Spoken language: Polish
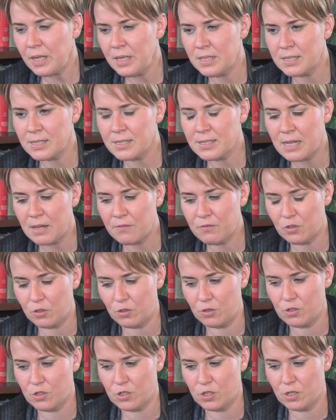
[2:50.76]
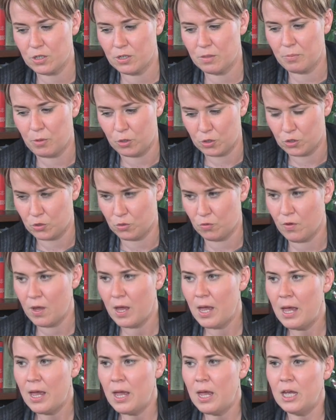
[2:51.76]
z zewnątrz bodźców.
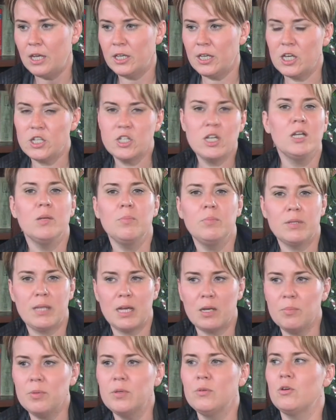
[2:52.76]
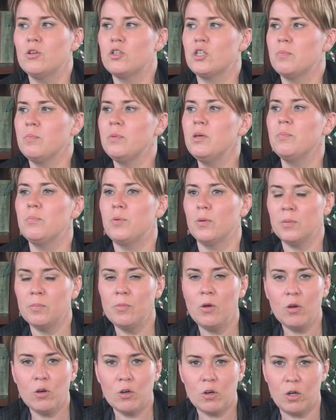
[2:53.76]
Jeżeli by tak było, że my
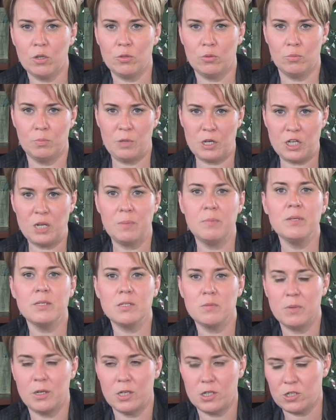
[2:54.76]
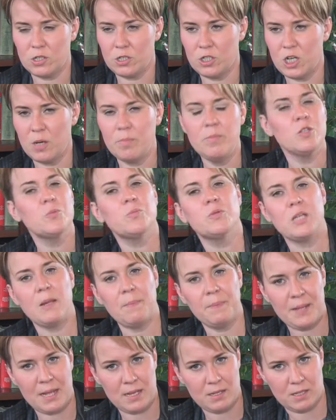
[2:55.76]
pomimo ogrodu bierzemy smycz, idziemy z
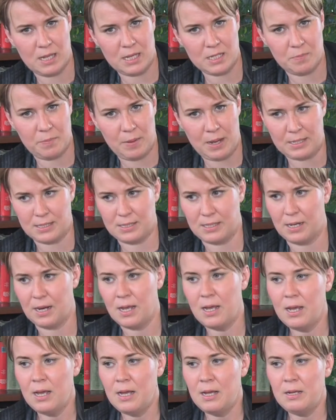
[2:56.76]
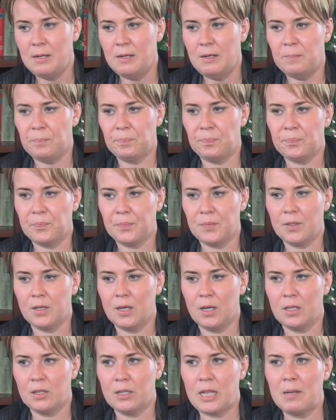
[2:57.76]
psem na, na spacer,
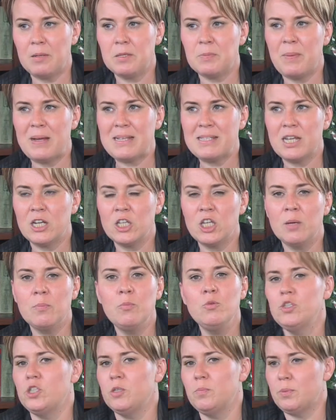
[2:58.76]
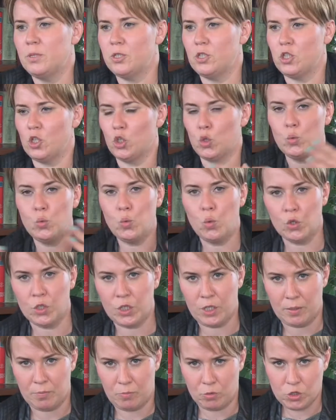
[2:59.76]
Mm, ten spacer nie musi być
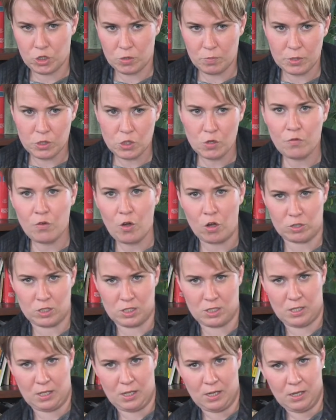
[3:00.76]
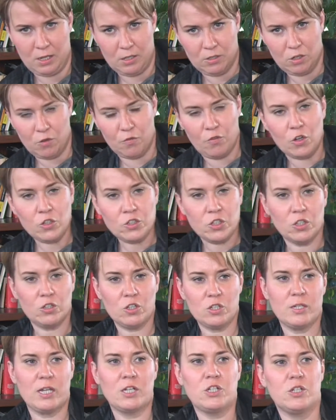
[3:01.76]
długi, musi być owocny. Owocny
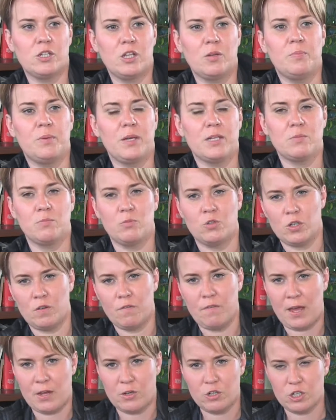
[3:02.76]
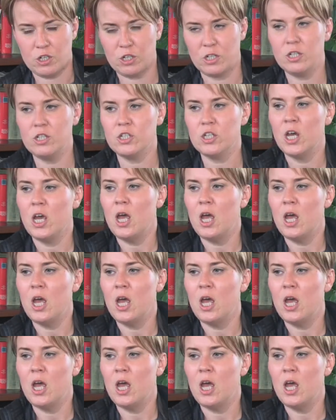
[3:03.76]
to znaczy ten pies może węszyć,